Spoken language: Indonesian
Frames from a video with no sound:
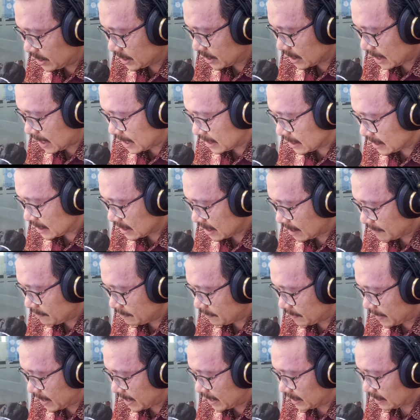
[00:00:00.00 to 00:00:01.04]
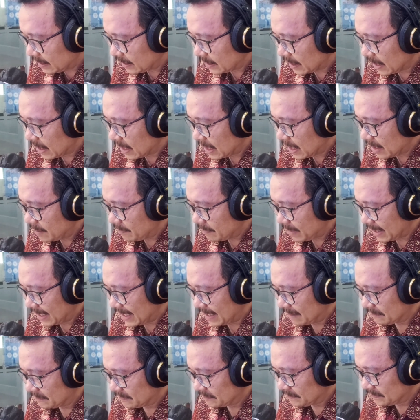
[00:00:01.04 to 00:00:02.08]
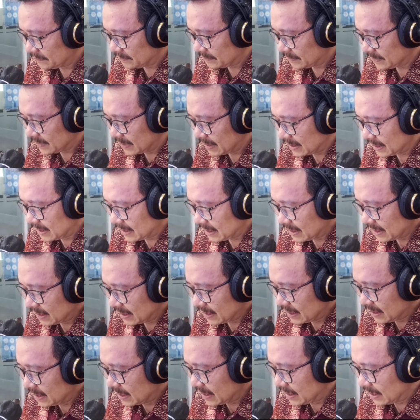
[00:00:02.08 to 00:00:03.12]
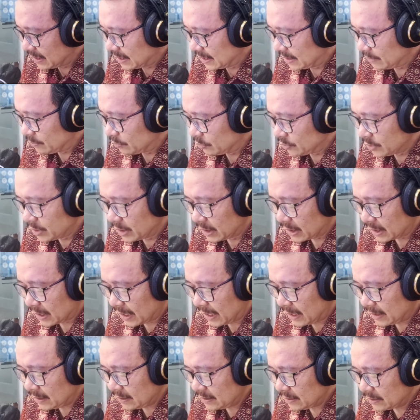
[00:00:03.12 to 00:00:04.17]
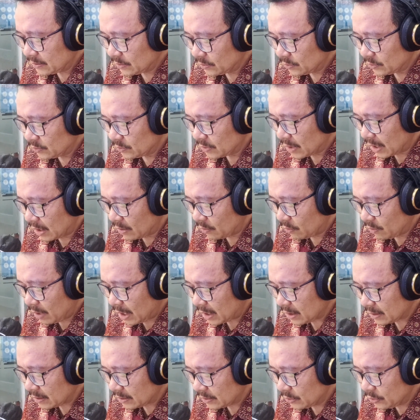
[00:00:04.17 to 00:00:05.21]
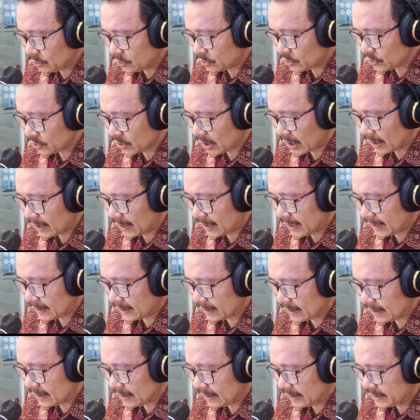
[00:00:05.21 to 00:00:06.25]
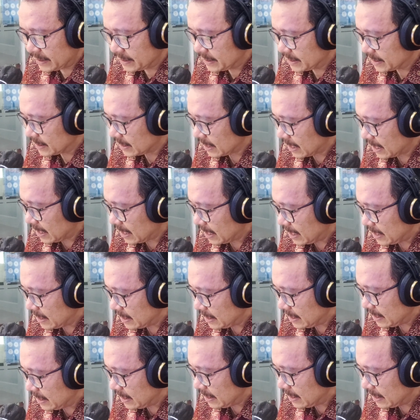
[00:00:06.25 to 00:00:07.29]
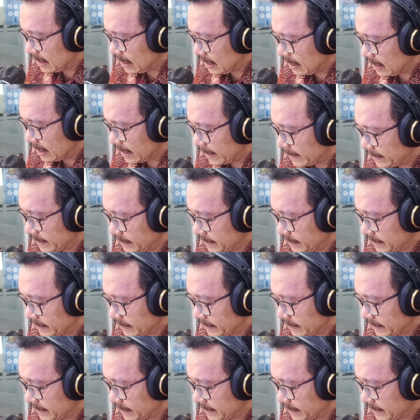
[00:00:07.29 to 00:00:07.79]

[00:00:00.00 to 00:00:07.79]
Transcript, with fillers: Isya sampai tengah malam. Dibunyikan wa waktu salatil isya'i ila